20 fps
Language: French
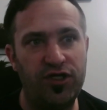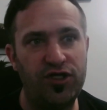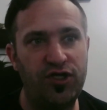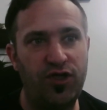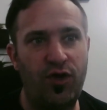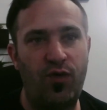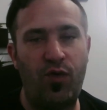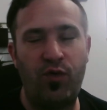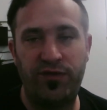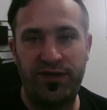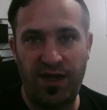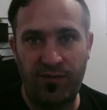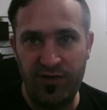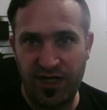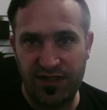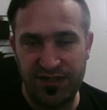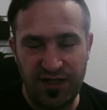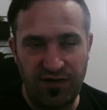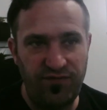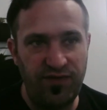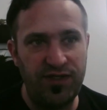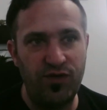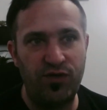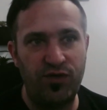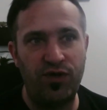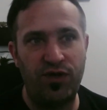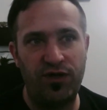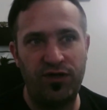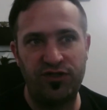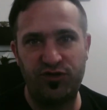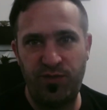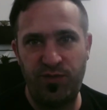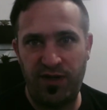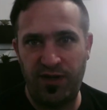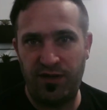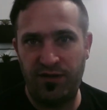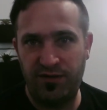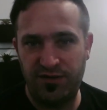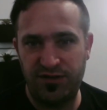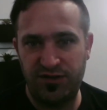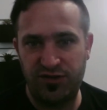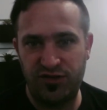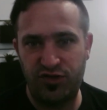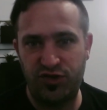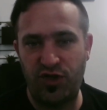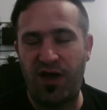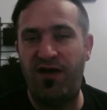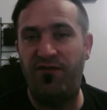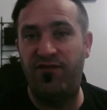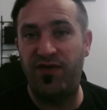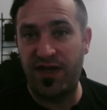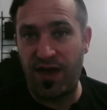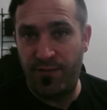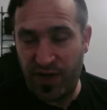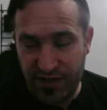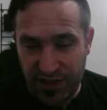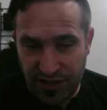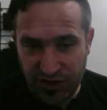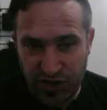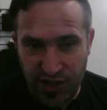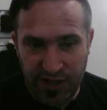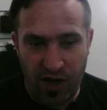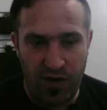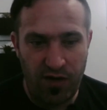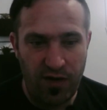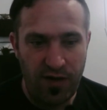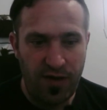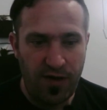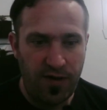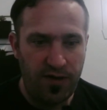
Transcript: euh, on terminera cette vidéo euh, je vais, avec un partage d'écran.